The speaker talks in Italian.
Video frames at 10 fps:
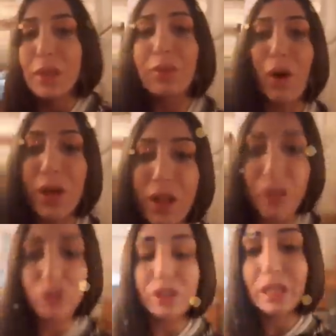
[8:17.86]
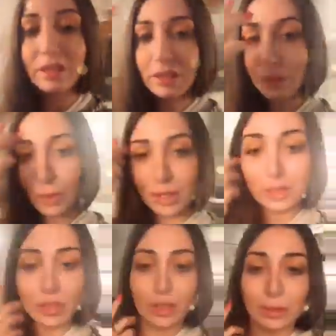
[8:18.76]
Poi la giornata tipo ad
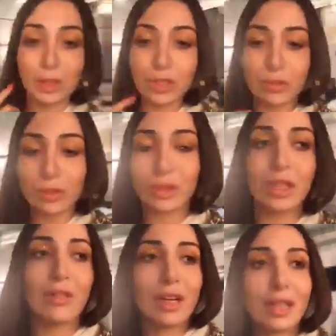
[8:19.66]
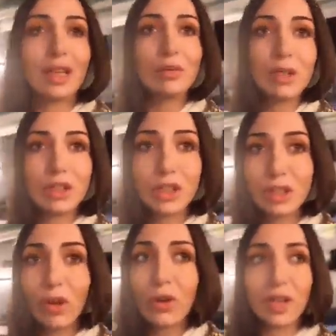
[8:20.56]
Exxon the Beach funzionava che a una
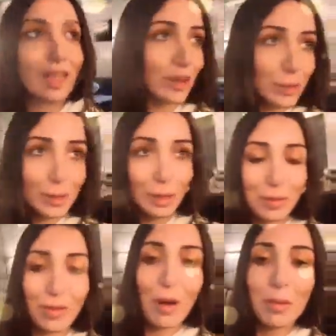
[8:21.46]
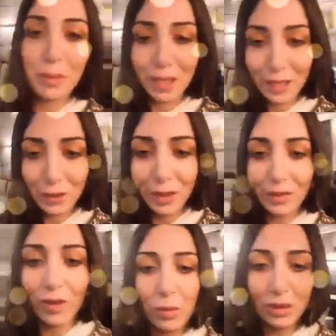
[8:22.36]
certa ora che noi non sapevamo perché non
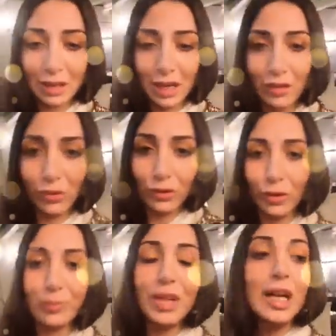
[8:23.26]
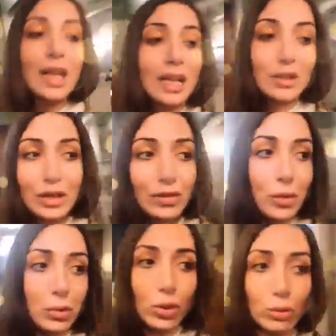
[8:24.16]
avevamo il telefono non
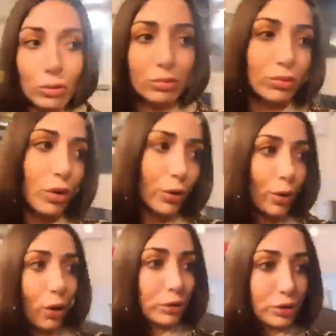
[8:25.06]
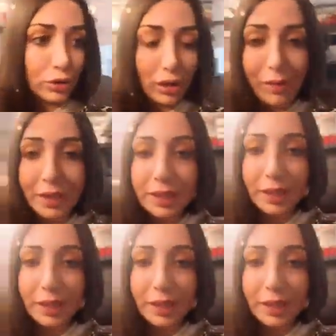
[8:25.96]
avevamo l'orologio, non avevamo